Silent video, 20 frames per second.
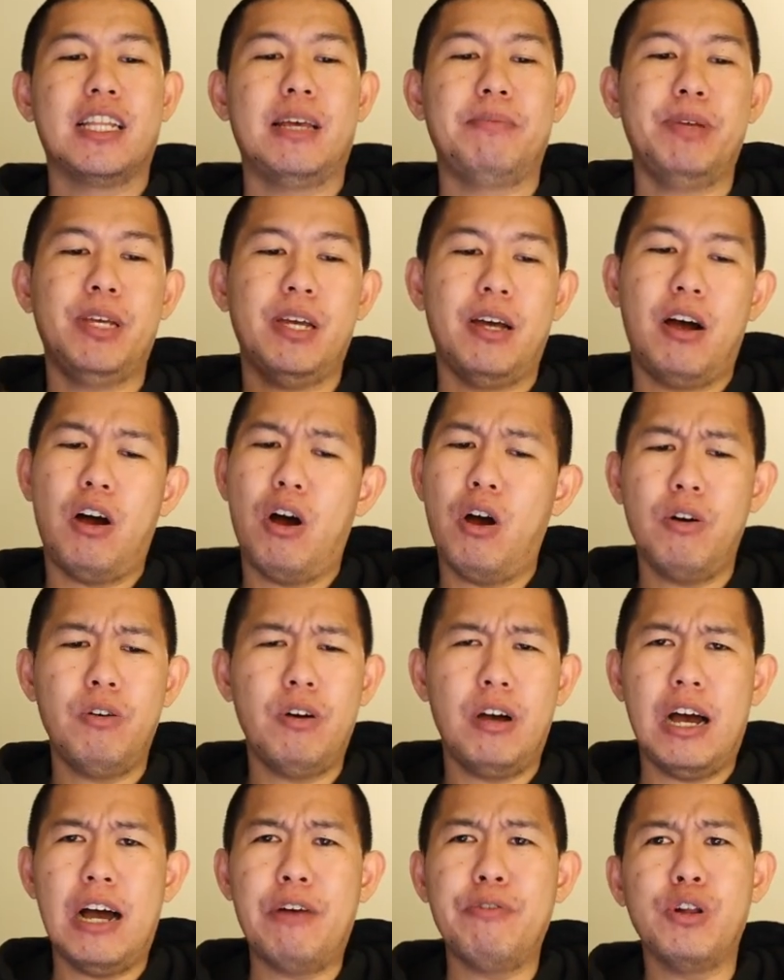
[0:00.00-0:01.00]
Tapi
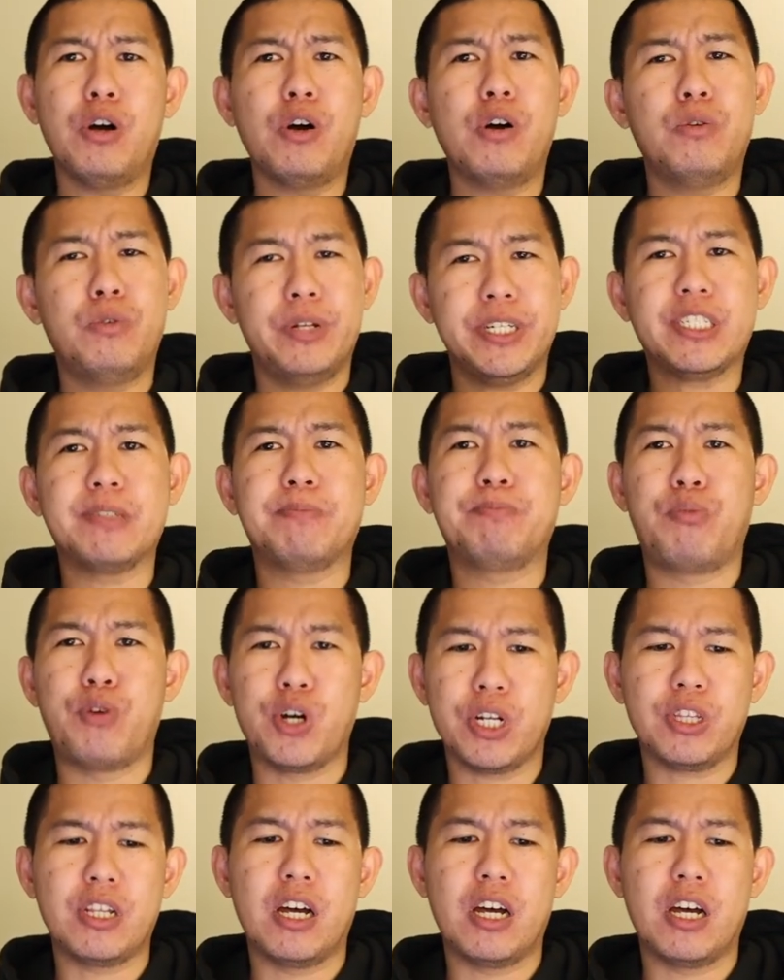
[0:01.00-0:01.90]
oh, I will always support